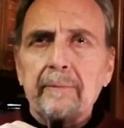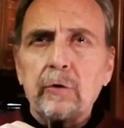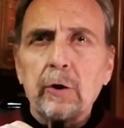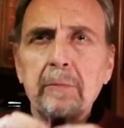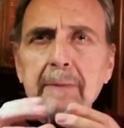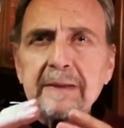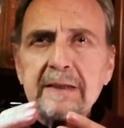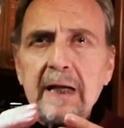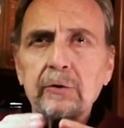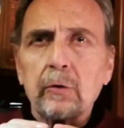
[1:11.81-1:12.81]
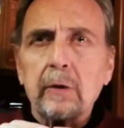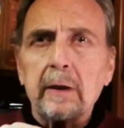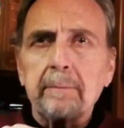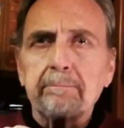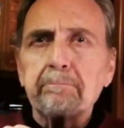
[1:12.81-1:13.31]
non ho mai pensato
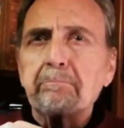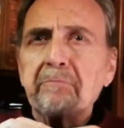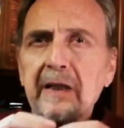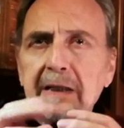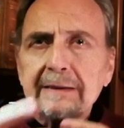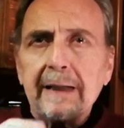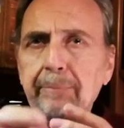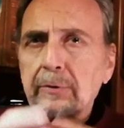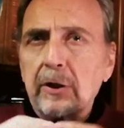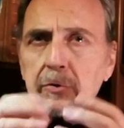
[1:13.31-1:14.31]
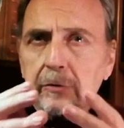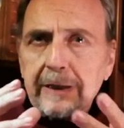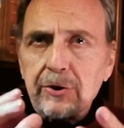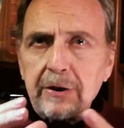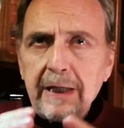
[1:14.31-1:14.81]
che in realtà potessero
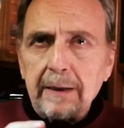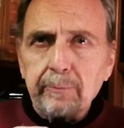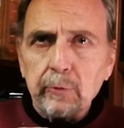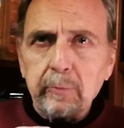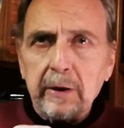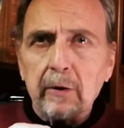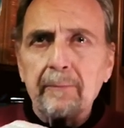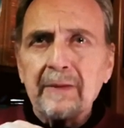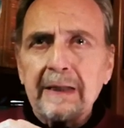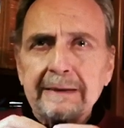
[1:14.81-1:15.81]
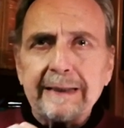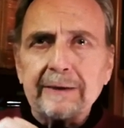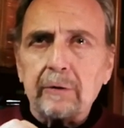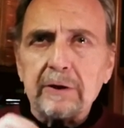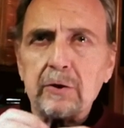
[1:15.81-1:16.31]
trascinare il pubblico,
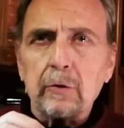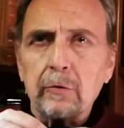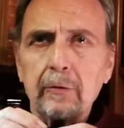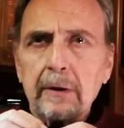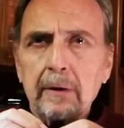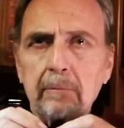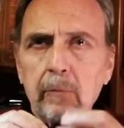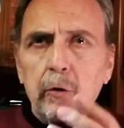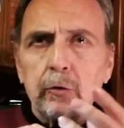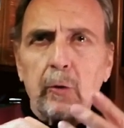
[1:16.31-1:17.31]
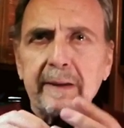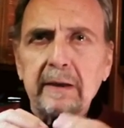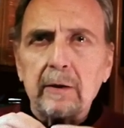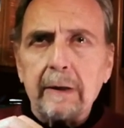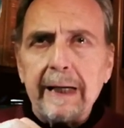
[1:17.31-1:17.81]
dato che sono molto
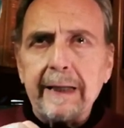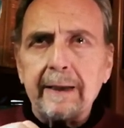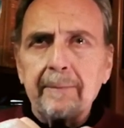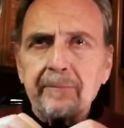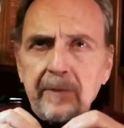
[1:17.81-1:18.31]
particolari,